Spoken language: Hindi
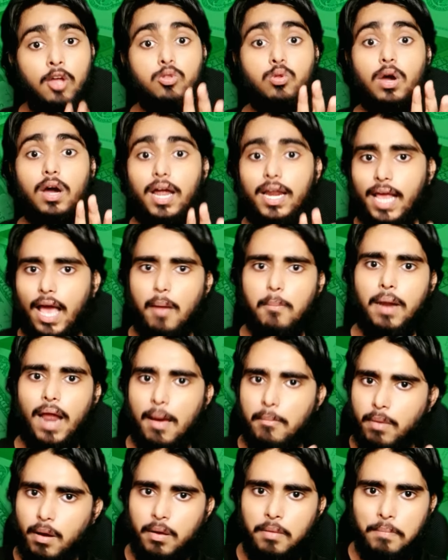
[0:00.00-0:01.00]
तो अगर यहाँ पर
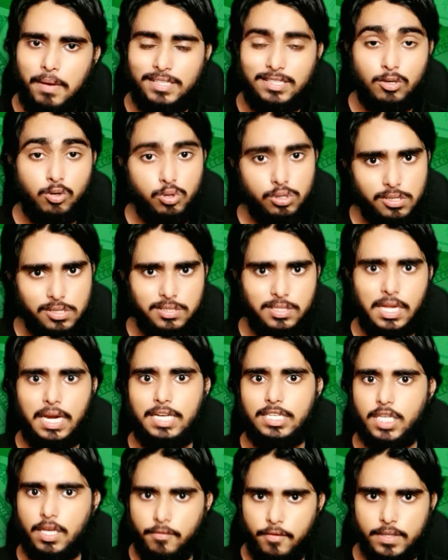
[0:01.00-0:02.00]
आपका भी पैसा कुछ इस
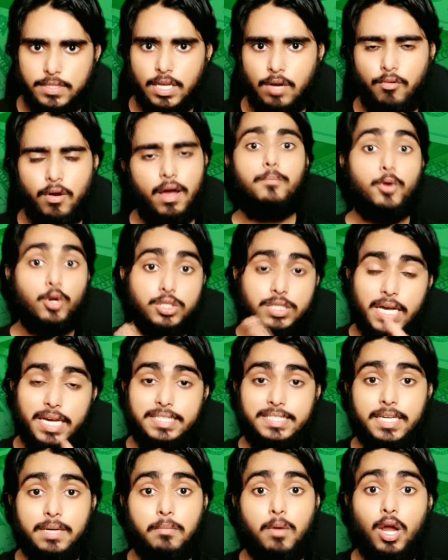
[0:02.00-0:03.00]
तरीके से फंसा हुआ है
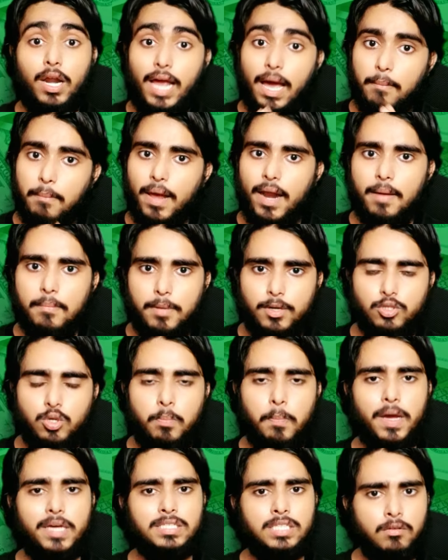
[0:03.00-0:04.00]
प्रोसेसिंग में और यहाँ पर आपका
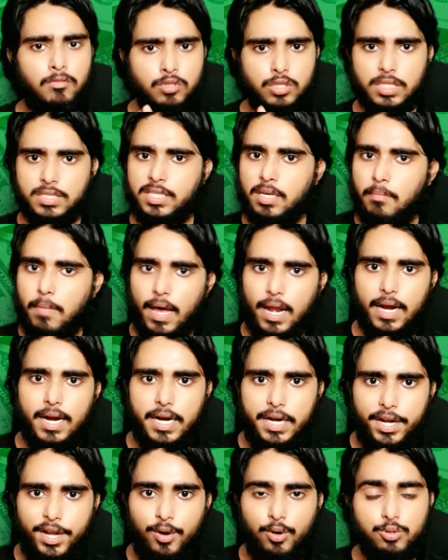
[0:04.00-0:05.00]
जो पैसा वो दस से बारह
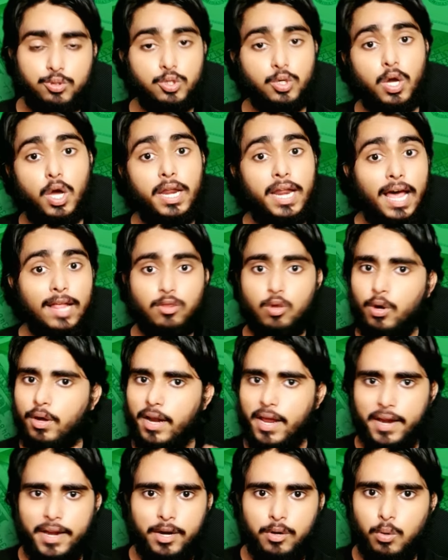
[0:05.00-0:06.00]
घंटे हो चुका है ना तो
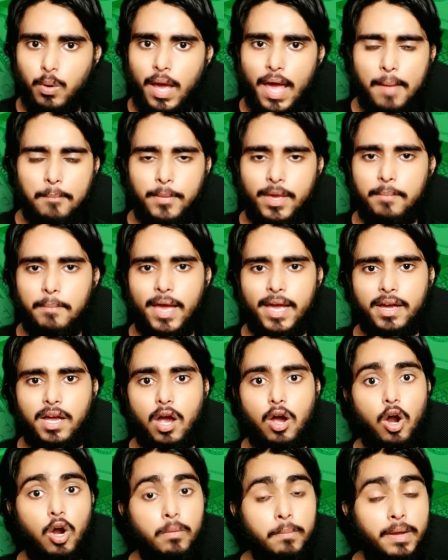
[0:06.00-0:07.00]
क्रेडिट हुआ है आपके बैंक
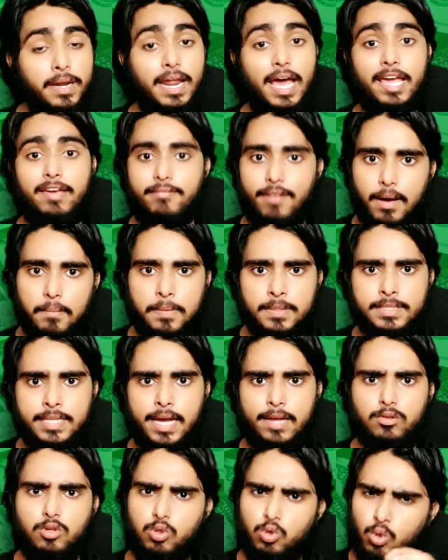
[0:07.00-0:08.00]
अकाउंट में ना ही वापस
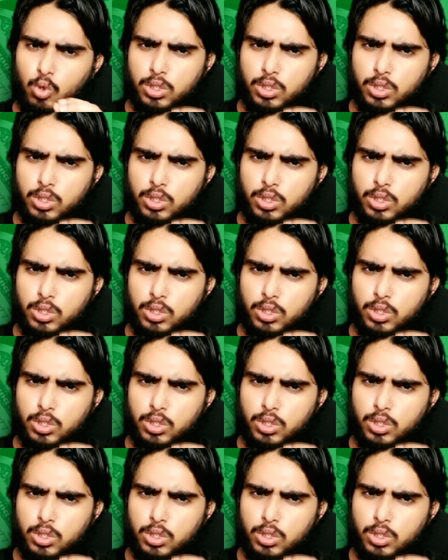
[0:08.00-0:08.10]
आया तो